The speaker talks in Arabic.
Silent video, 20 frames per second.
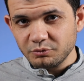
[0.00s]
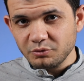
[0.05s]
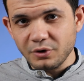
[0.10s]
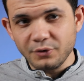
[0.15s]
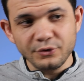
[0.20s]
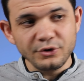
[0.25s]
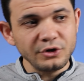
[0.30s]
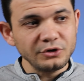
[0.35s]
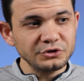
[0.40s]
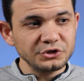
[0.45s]

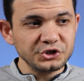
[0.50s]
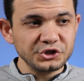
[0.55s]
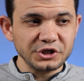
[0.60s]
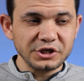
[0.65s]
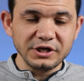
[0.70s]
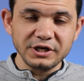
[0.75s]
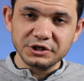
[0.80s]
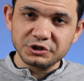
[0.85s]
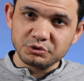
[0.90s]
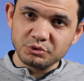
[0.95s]
وهو يقعد
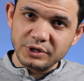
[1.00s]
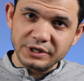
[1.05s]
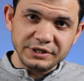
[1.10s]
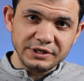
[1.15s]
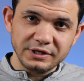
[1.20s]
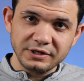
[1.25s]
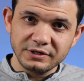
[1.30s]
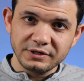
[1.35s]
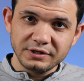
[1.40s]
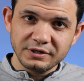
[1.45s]
يشتكي لها
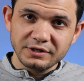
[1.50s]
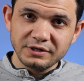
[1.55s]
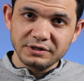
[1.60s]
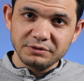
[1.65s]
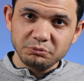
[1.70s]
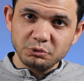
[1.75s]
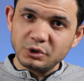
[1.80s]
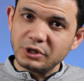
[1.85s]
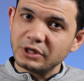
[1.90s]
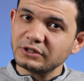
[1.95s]
شويه
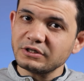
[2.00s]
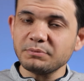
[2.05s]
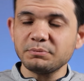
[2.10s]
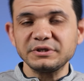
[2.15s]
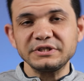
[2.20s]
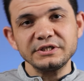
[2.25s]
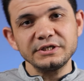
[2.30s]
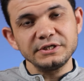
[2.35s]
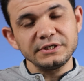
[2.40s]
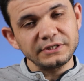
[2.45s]
بيقول لها طب
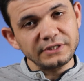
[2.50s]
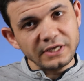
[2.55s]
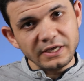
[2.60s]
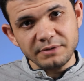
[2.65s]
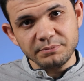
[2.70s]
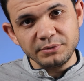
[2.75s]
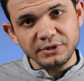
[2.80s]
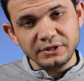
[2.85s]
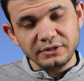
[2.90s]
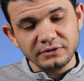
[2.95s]
ما تيجي
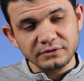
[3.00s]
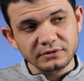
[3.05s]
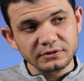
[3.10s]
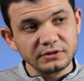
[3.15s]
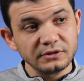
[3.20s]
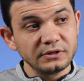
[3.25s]
نتقابل